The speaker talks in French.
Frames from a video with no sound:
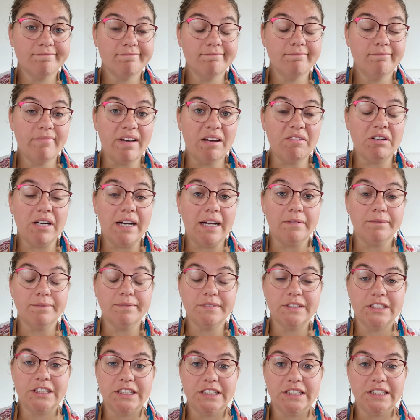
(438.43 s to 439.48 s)
ben voilà,
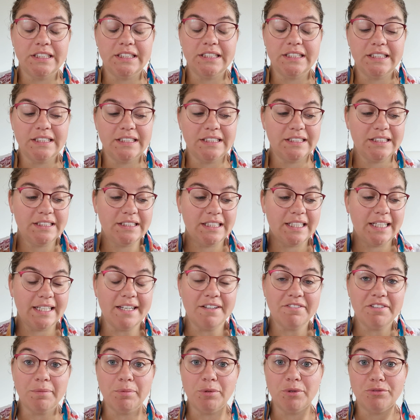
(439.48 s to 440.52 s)
j'ai
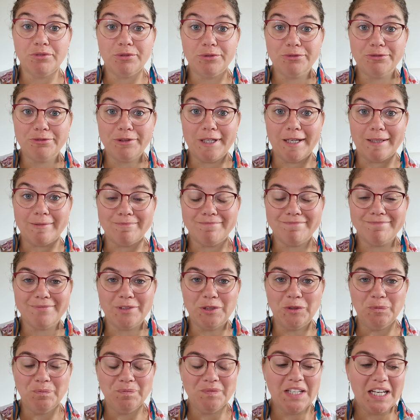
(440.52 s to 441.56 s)
rien fait pour vous. Voilà.
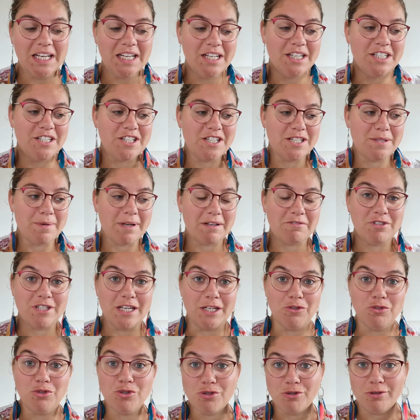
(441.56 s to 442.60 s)
Bon, j'espère que vous
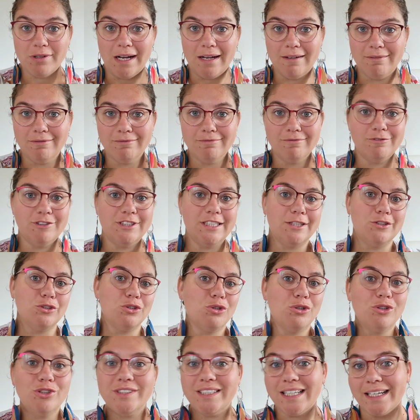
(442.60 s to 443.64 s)
êtes toujours là, vous êtes
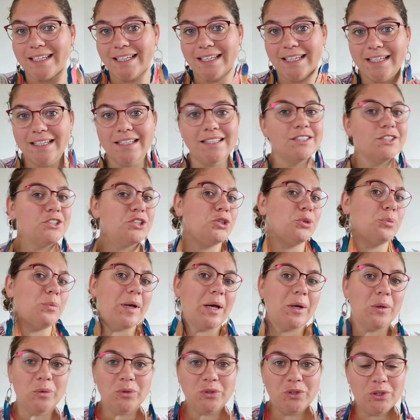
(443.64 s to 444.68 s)
au taquet,
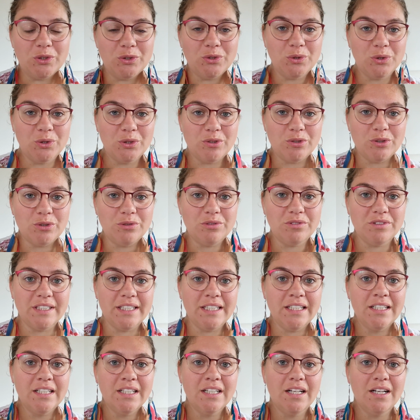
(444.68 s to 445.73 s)
super content de nous
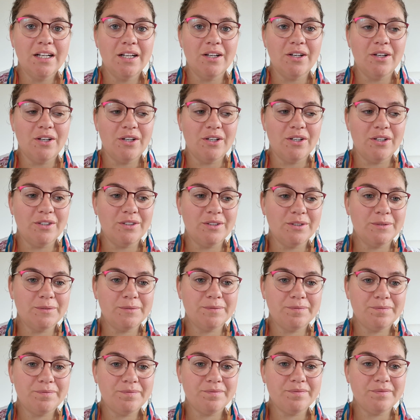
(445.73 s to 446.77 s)
retrouver.
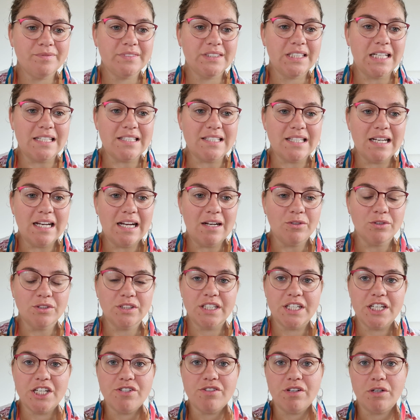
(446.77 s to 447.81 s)
Euh, là, c'est la
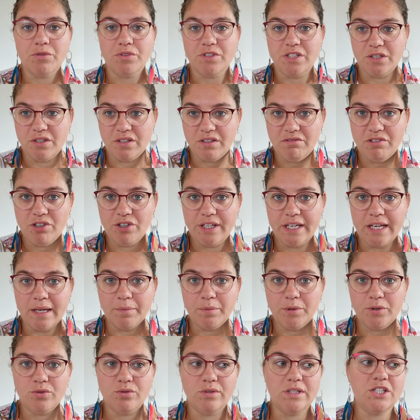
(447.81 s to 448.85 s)
rentrée, je vais continuer de vlogger un
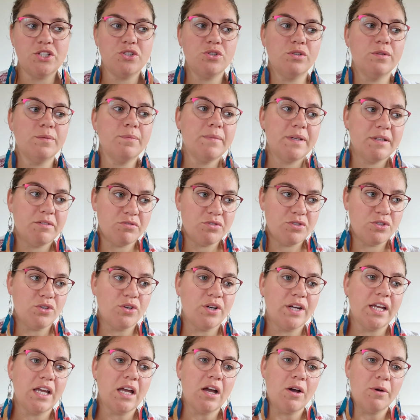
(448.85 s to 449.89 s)
peu tous les jours, mais vous
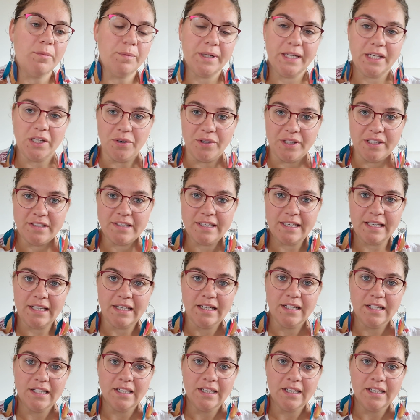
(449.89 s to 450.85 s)
aurez en priorité